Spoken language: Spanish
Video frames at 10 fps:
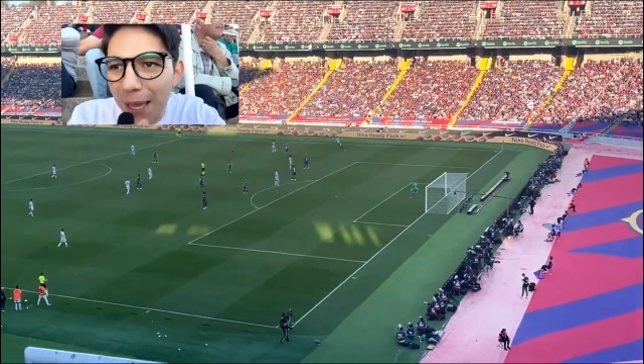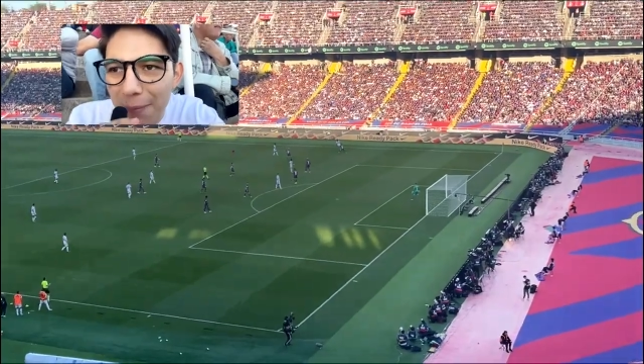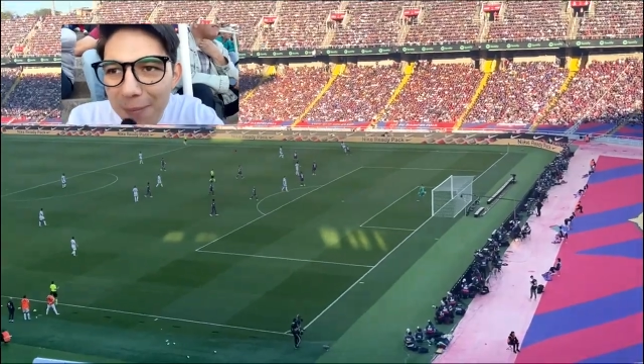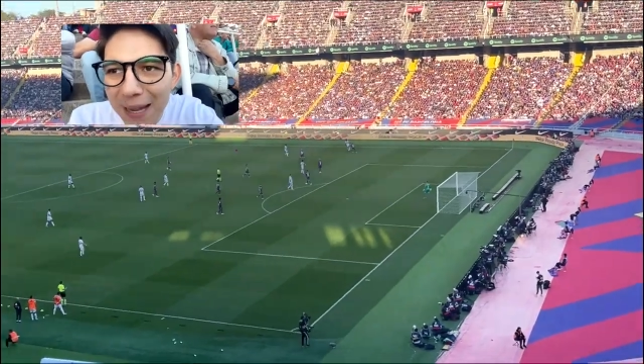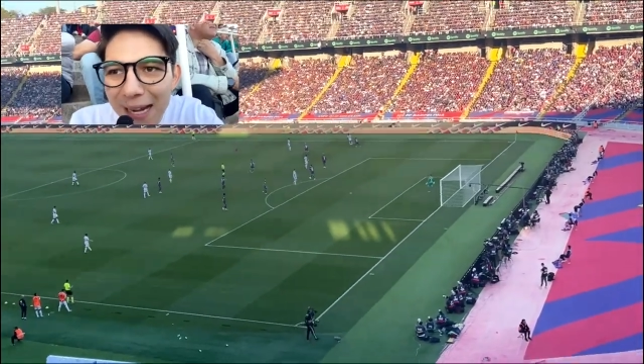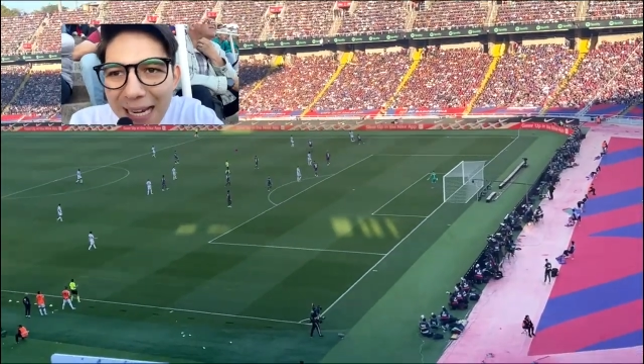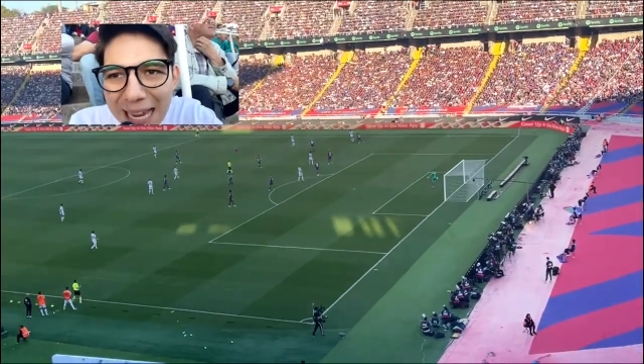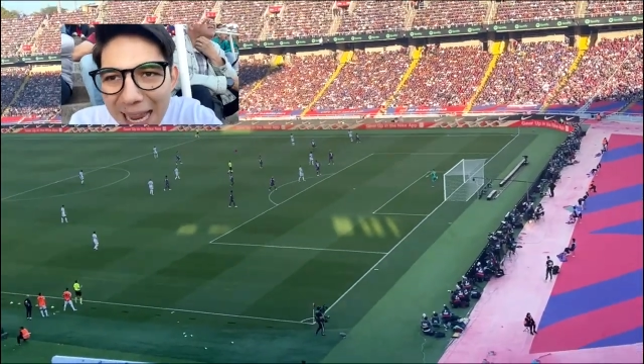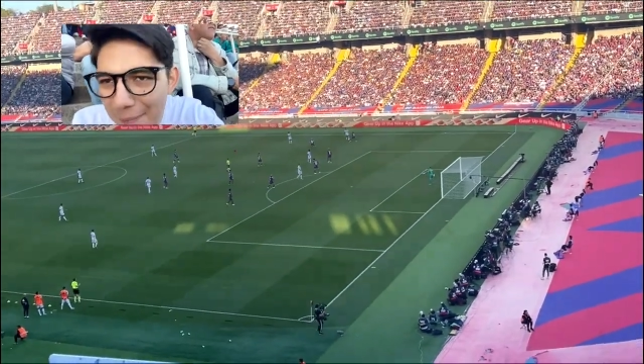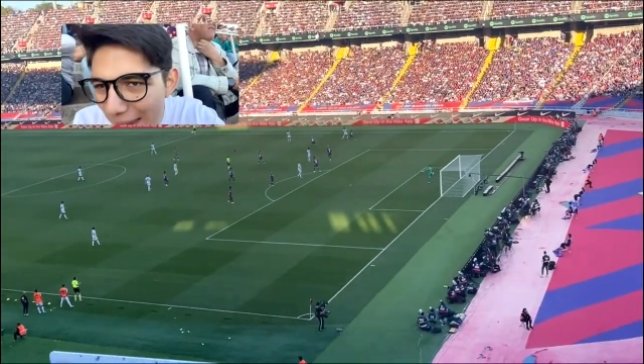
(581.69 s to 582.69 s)
También me ha,
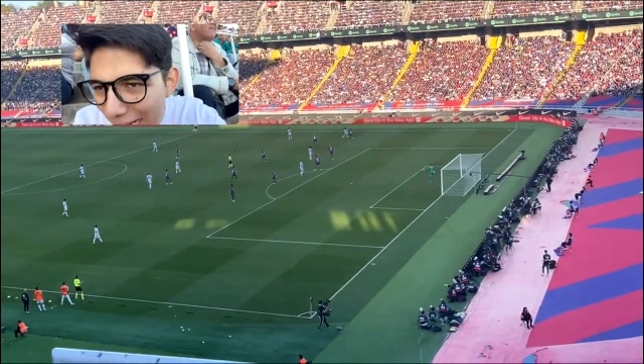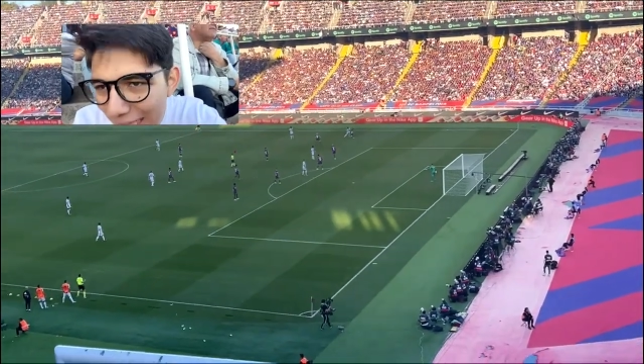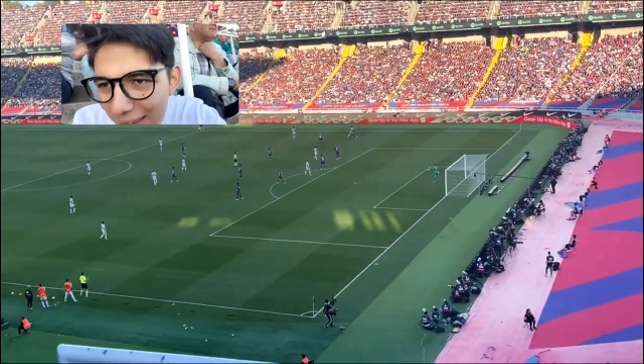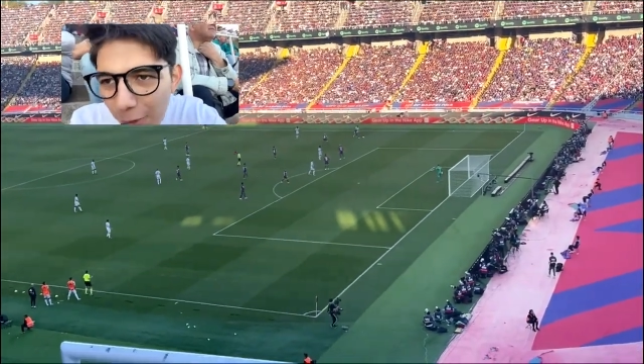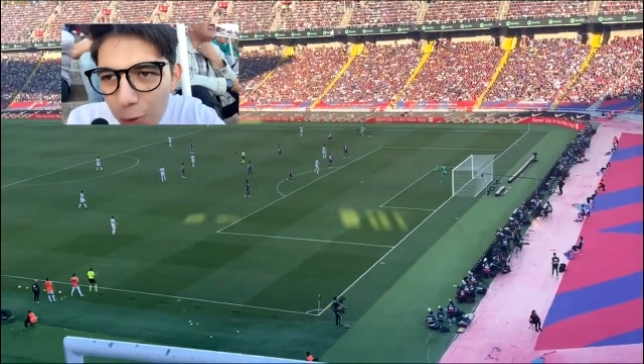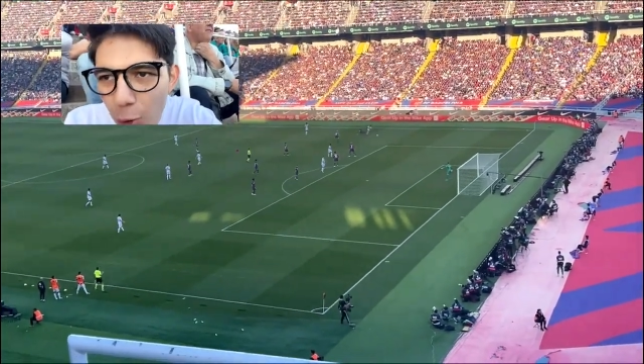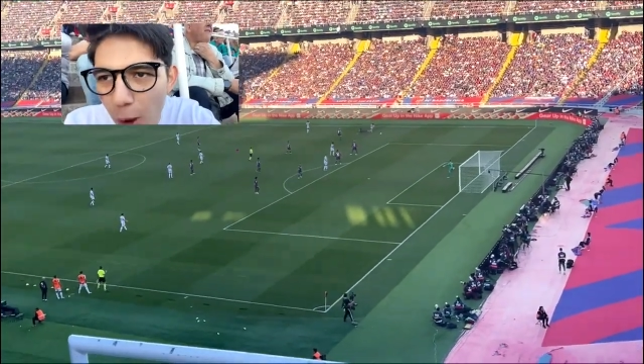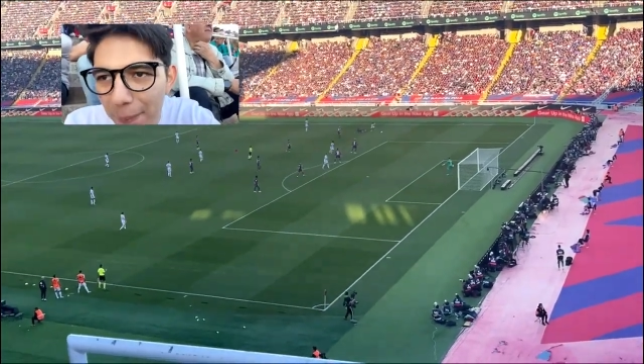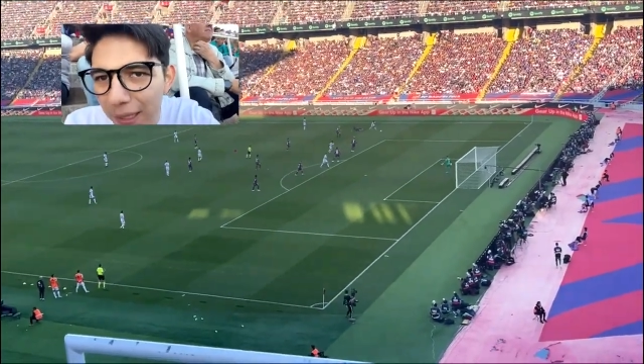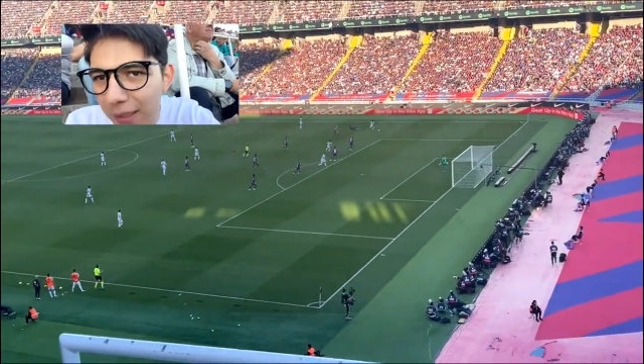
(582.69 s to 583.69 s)
eh, encantado
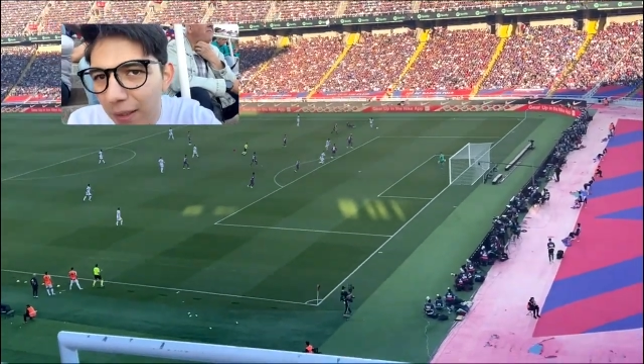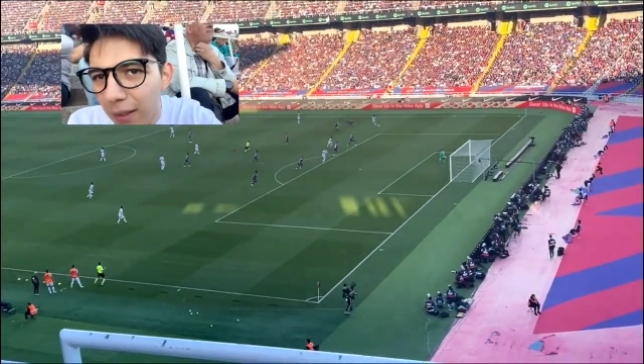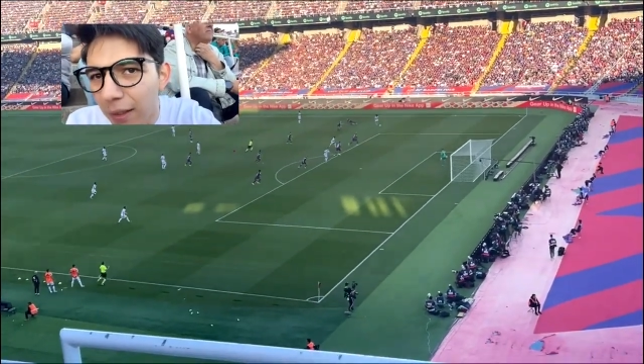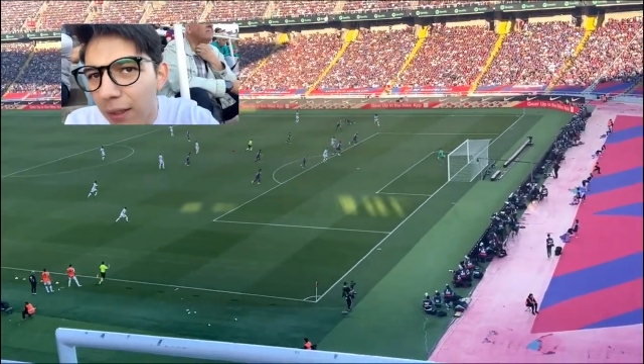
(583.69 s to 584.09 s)
Chuamení.